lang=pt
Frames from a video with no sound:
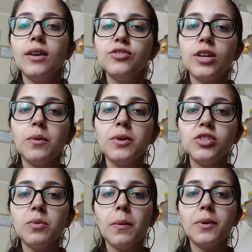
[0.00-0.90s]

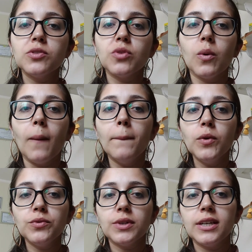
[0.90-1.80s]
Geralmente é uma pessoa
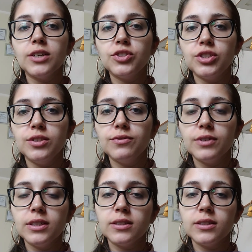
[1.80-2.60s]
muito criativa,